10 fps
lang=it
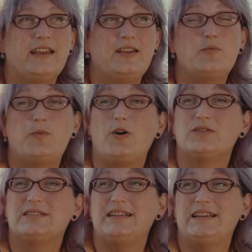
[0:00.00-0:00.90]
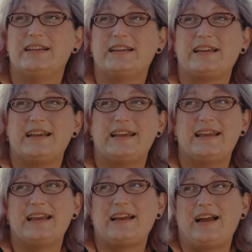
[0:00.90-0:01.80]
in posti
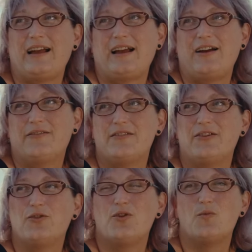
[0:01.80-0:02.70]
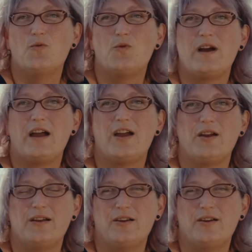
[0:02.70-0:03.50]
che avevano comunque